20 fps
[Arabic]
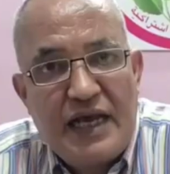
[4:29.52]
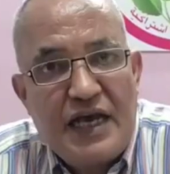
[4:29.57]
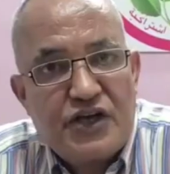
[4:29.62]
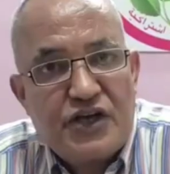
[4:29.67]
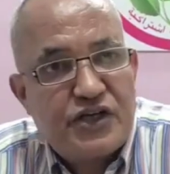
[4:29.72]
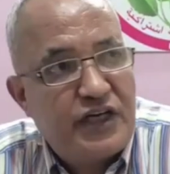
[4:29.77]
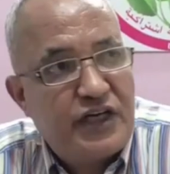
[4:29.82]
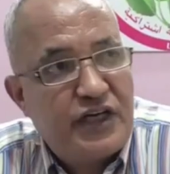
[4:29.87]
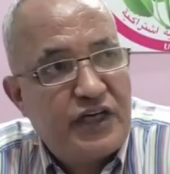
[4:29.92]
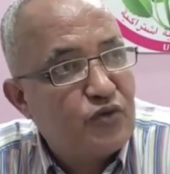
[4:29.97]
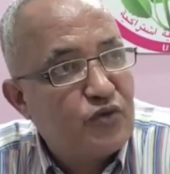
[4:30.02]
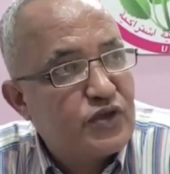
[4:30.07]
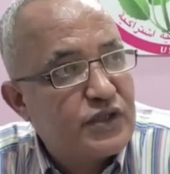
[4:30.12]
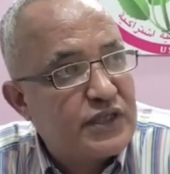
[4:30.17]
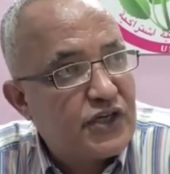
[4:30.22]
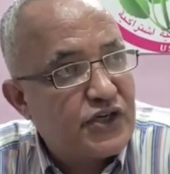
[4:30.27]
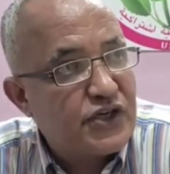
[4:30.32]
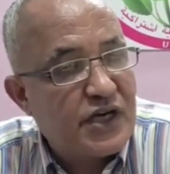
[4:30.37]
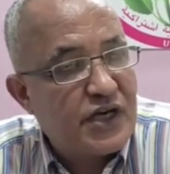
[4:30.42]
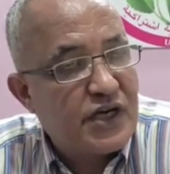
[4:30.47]
الى 20
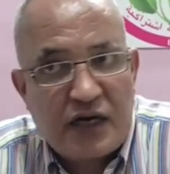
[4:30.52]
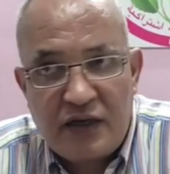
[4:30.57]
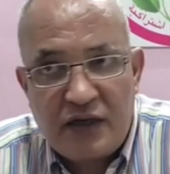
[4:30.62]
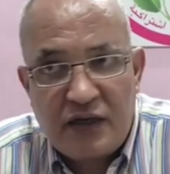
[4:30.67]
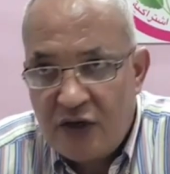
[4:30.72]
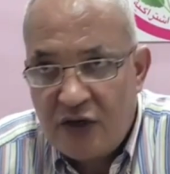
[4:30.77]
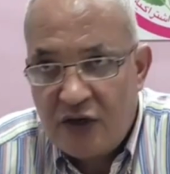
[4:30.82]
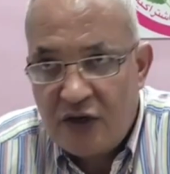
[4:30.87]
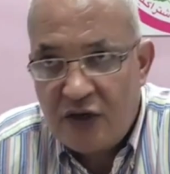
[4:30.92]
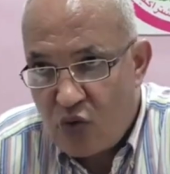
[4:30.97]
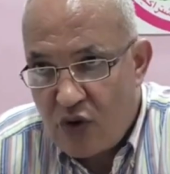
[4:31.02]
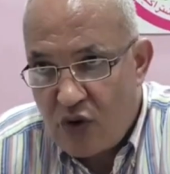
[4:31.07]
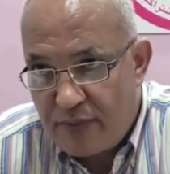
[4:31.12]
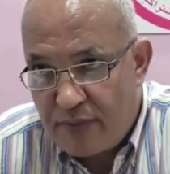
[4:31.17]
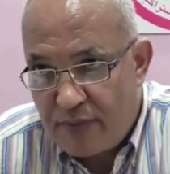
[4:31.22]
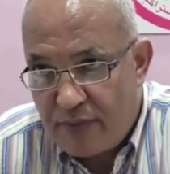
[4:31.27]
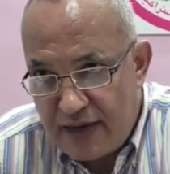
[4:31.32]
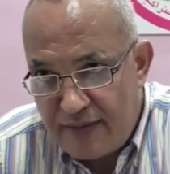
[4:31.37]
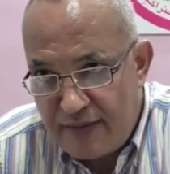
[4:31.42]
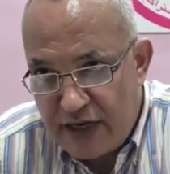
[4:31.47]
مستشار
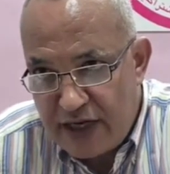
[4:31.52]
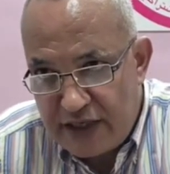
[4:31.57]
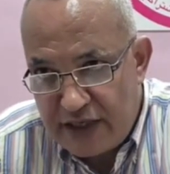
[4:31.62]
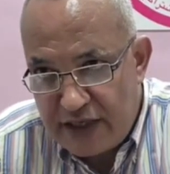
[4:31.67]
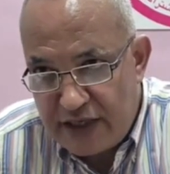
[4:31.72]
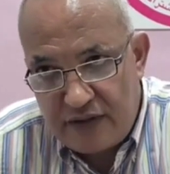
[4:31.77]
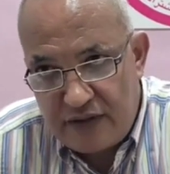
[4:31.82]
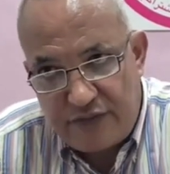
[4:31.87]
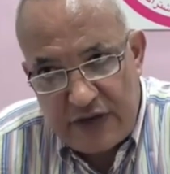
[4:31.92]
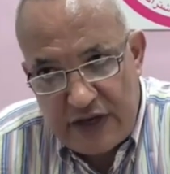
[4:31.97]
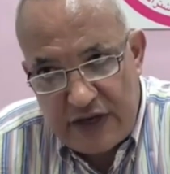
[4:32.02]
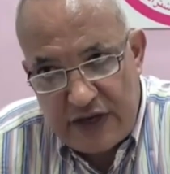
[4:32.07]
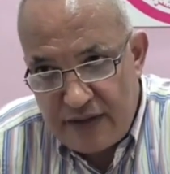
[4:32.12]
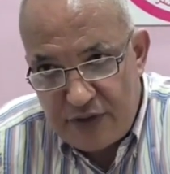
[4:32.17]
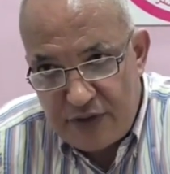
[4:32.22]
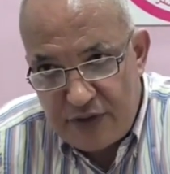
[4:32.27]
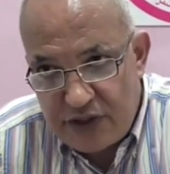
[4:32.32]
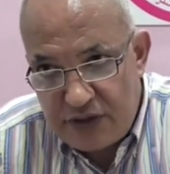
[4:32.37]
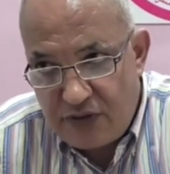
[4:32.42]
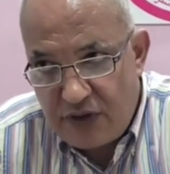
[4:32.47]
وبرلماني فهي
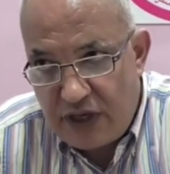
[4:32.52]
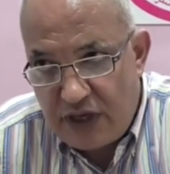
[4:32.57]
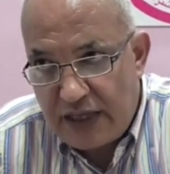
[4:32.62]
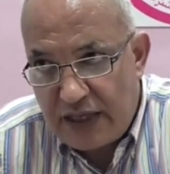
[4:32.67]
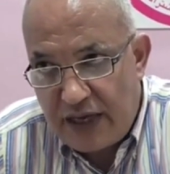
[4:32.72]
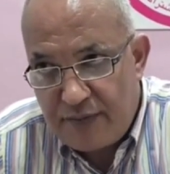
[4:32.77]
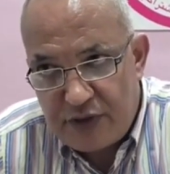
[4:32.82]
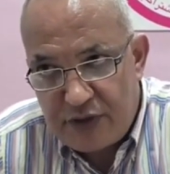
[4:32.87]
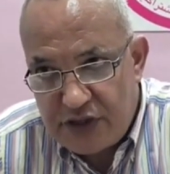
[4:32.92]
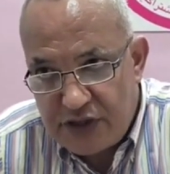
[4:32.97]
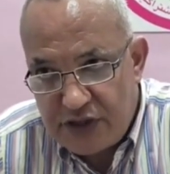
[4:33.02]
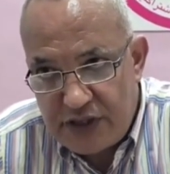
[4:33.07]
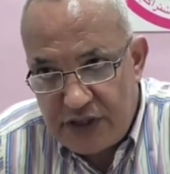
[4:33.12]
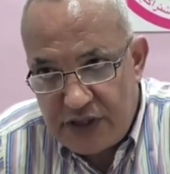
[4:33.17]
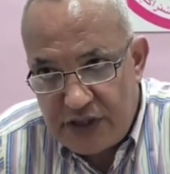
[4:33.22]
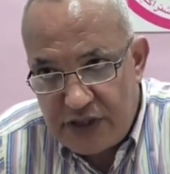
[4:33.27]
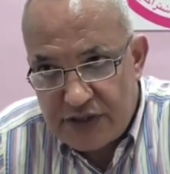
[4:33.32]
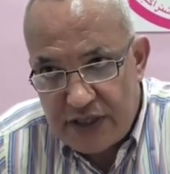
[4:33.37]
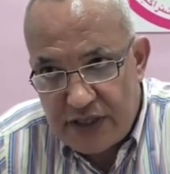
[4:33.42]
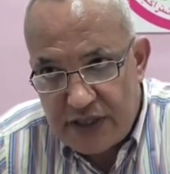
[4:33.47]
ماشي واحد ماشي شي
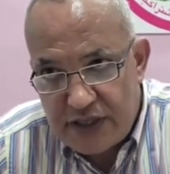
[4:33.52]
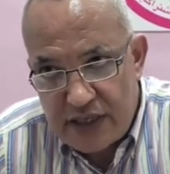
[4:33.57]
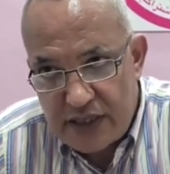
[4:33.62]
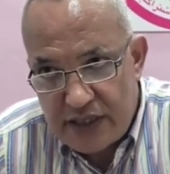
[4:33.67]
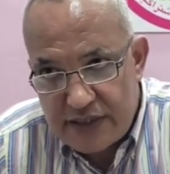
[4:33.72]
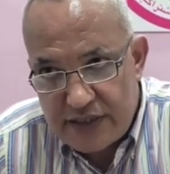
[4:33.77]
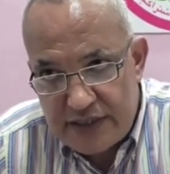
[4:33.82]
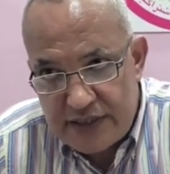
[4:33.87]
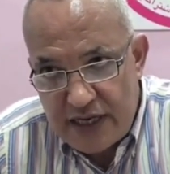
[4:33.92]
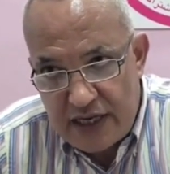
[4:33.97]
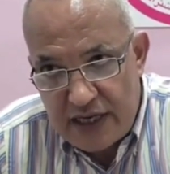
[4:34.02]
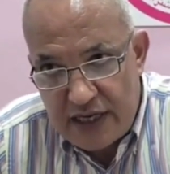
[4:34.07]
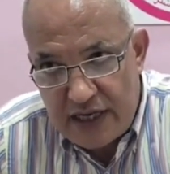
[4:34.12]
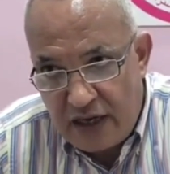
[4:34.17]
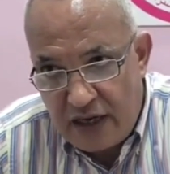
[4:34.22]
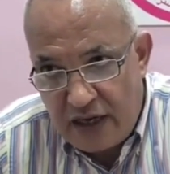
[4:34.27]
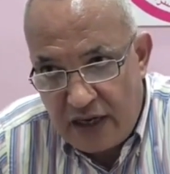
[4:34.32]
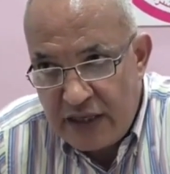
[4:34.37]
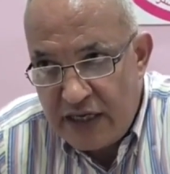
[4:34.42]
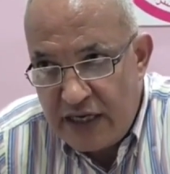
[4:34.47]
حاجه
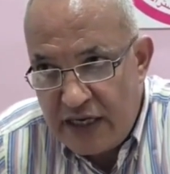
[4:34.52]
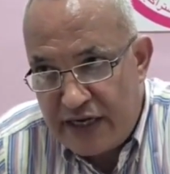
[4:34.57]
سهله